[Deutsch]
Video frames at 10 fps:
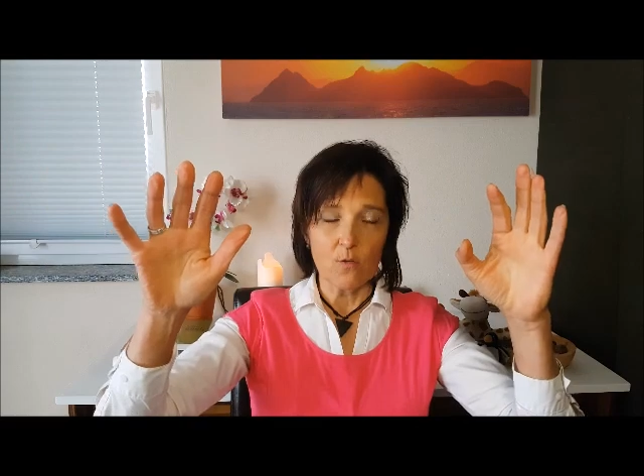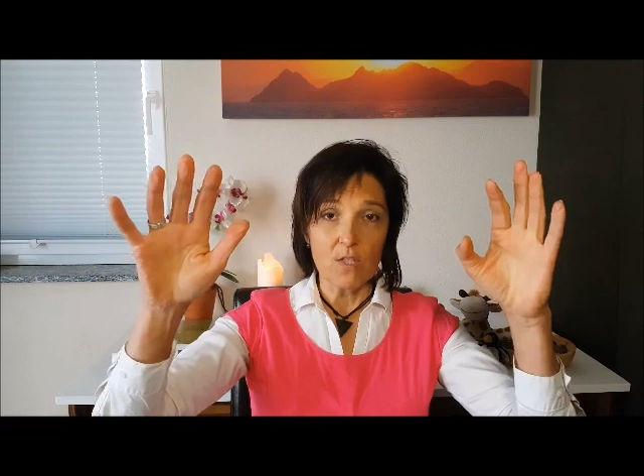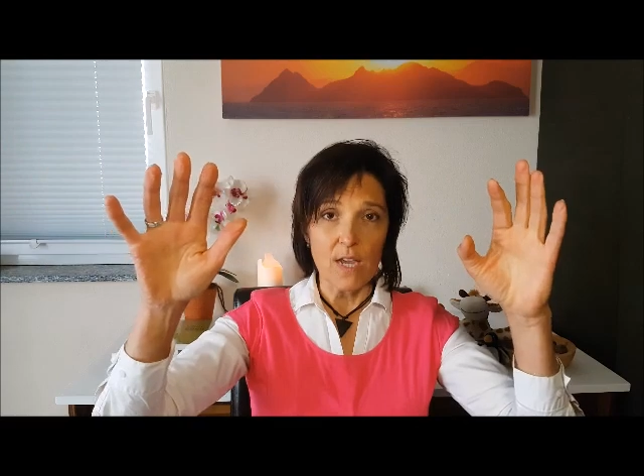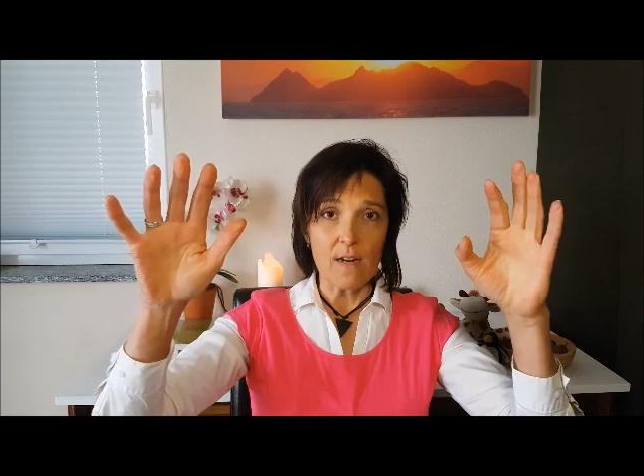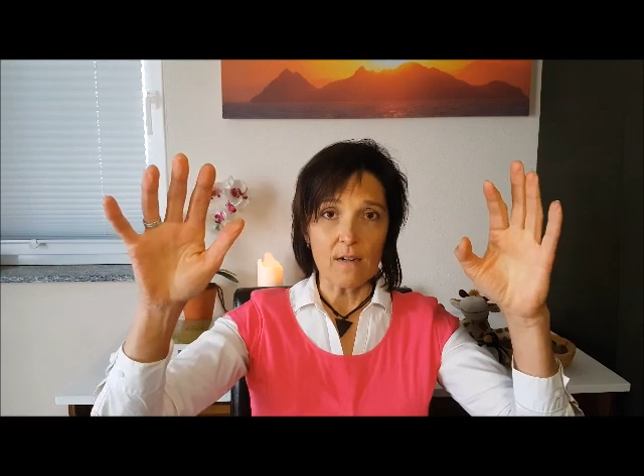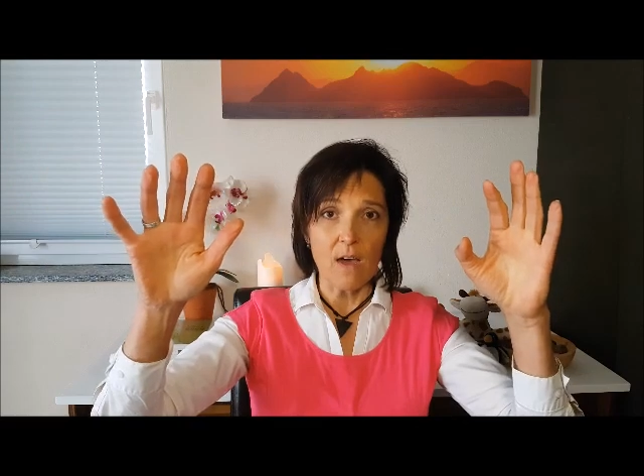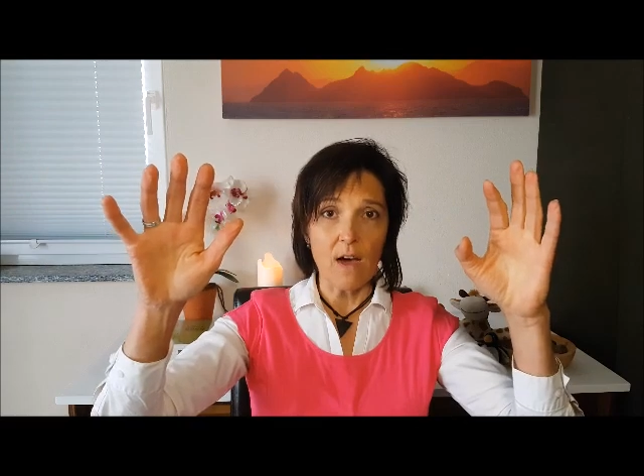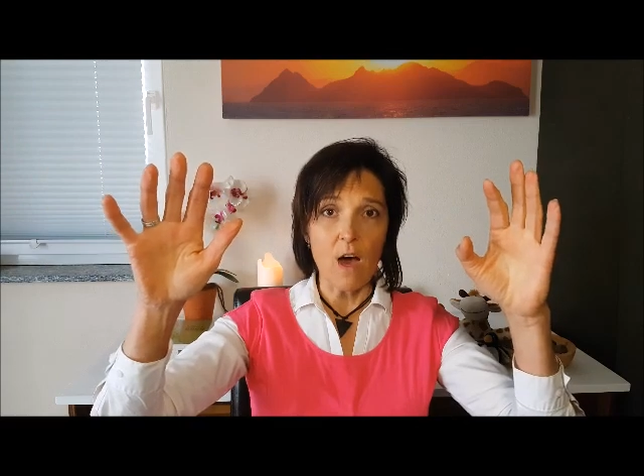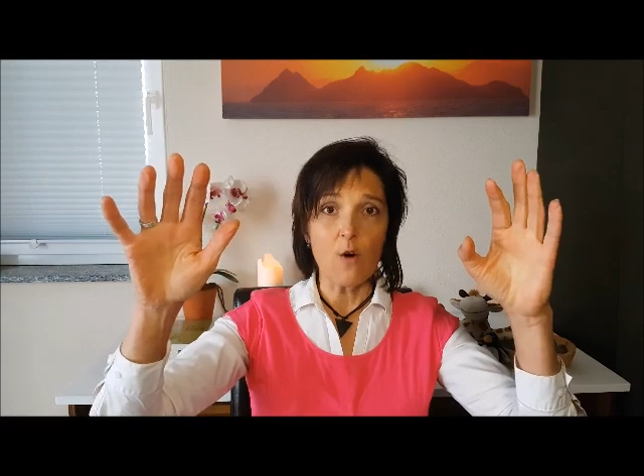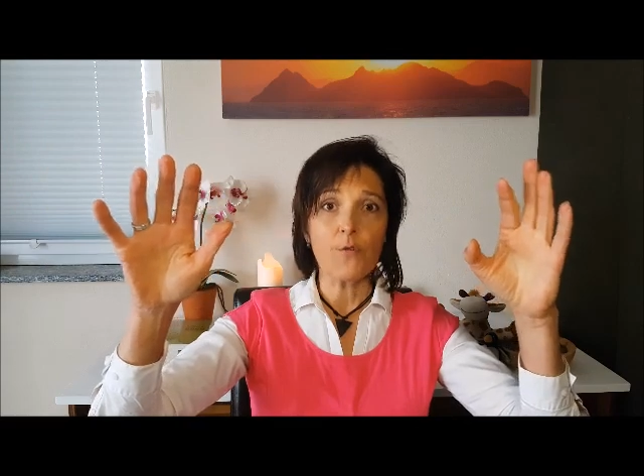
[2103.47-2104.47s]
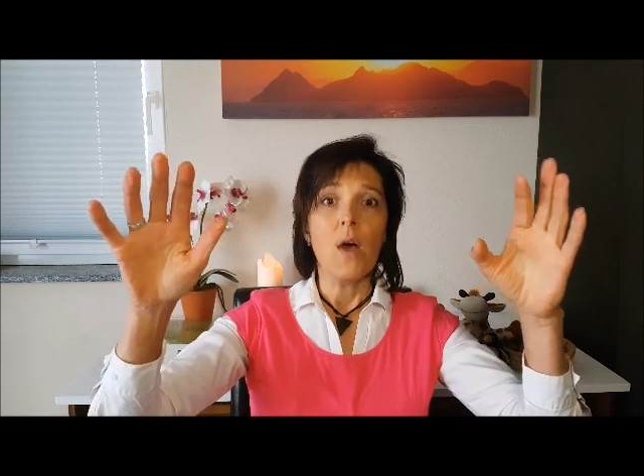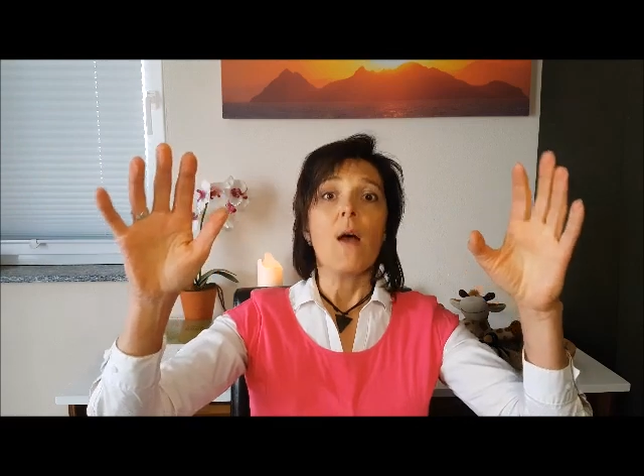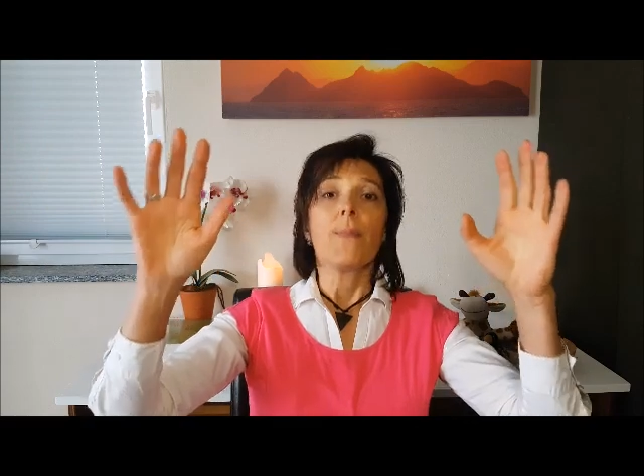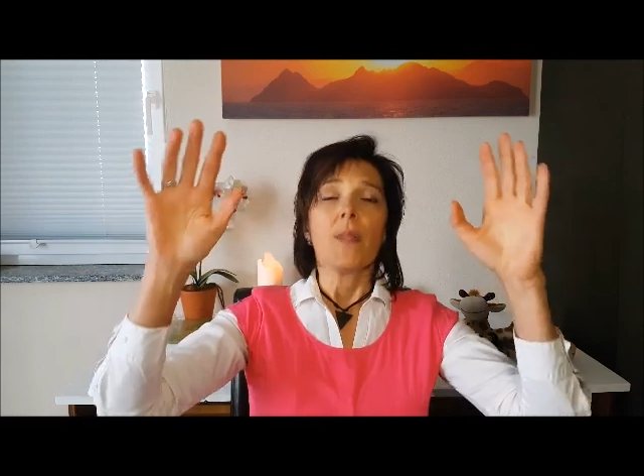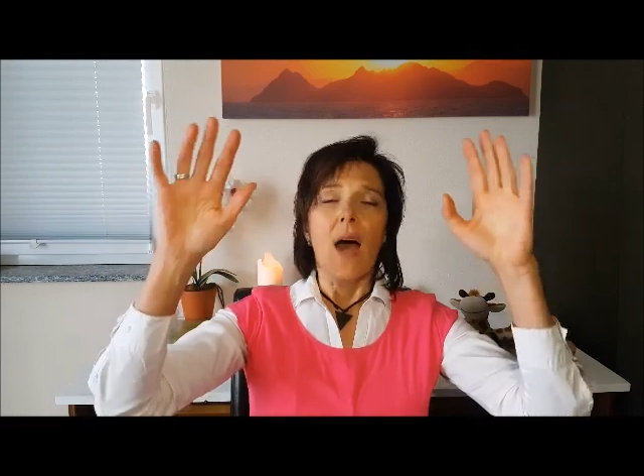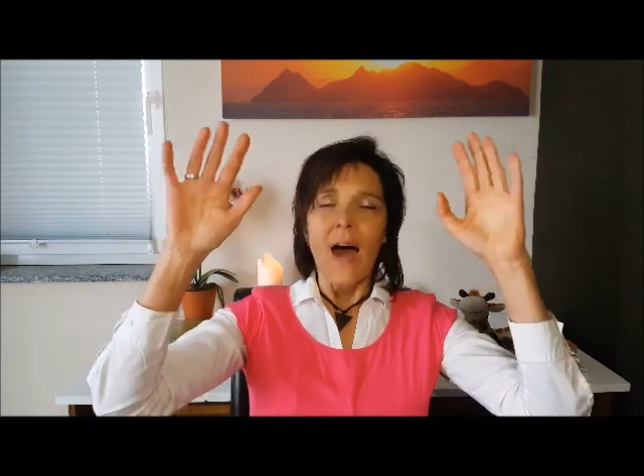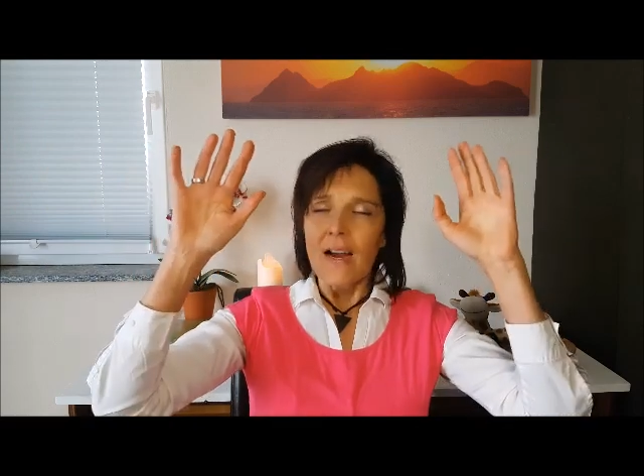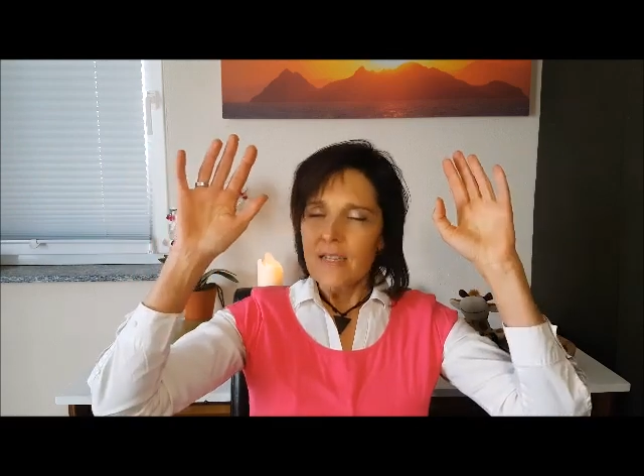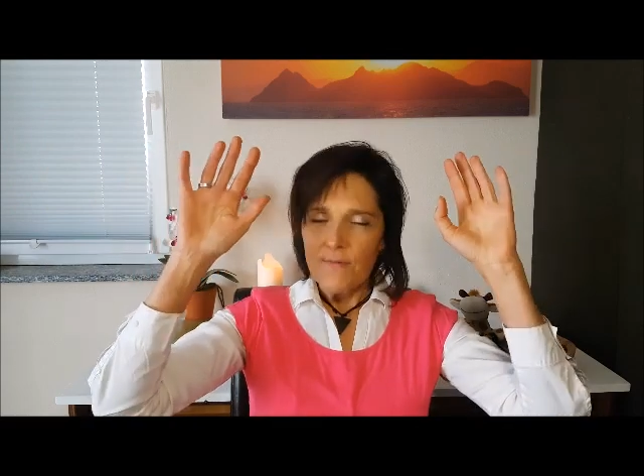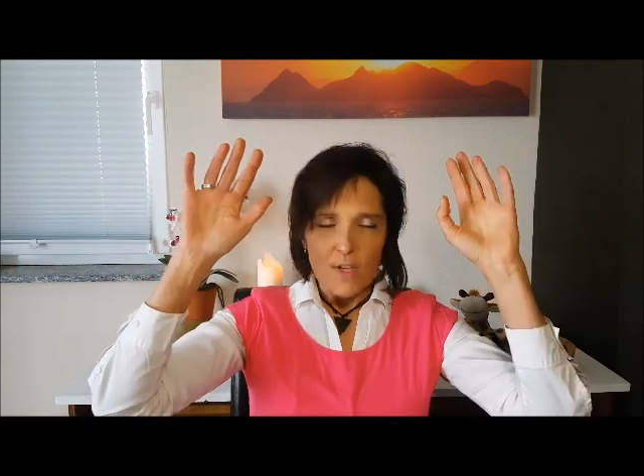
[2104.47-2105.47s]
und Segen darauf, alles,